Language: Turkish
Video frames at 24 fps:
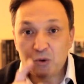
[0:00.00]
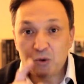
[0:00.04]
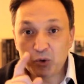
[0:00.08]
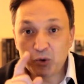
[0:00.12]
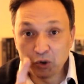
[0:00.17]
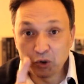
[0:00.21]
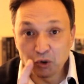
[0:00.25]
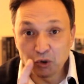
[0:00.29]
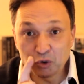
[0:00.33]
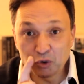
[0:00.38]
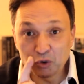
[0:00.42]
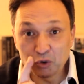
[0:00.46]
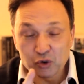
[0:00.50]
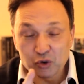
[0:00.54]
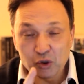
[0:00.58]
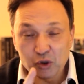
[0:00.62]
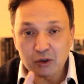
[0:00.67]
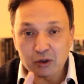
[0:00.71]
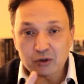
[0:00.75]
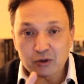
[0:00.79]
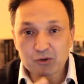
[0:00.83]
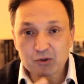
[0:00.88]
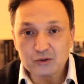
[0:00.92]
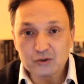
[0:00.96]

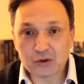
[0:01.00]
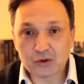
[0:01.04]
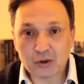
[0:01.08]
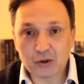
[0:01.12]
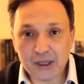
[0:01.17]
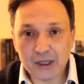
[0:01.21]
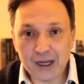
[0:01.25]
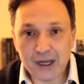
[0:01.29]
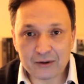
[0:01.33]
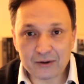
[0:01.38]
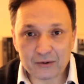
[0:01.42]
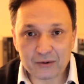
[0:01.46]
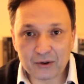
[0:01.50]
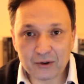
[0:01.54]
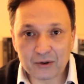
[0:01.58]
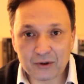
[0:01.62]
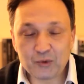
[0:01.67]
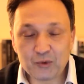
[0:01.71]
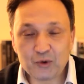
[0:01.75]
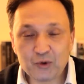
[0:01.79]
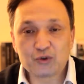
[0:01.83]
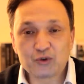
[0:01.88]
300-400 dolar diyorum.